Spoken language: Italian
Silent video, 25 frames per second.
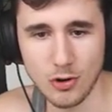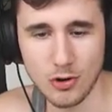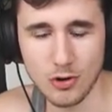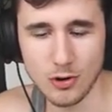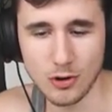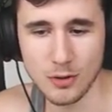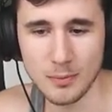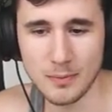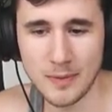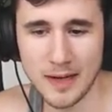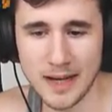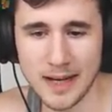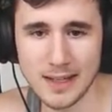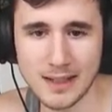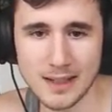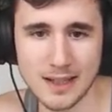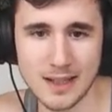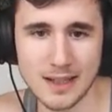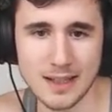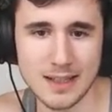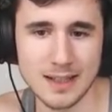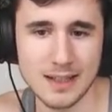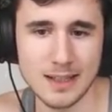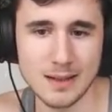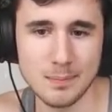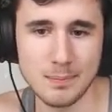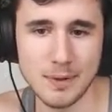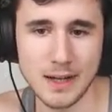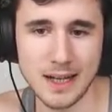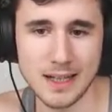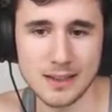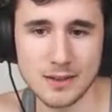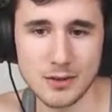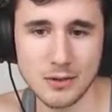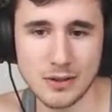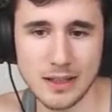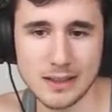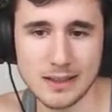col main eh,
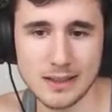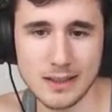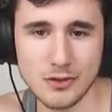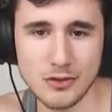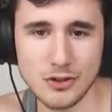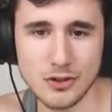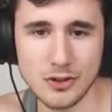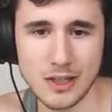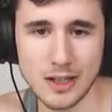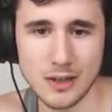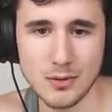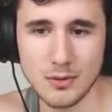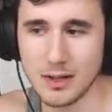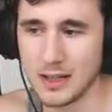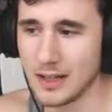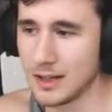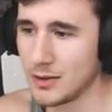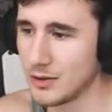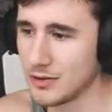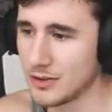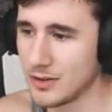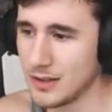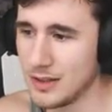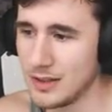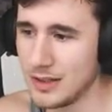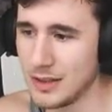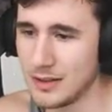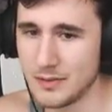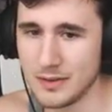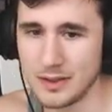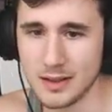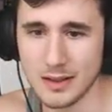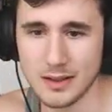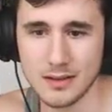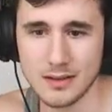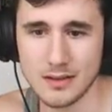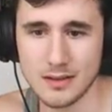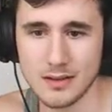Pantheon ADC e quelle cose lì e
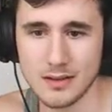via.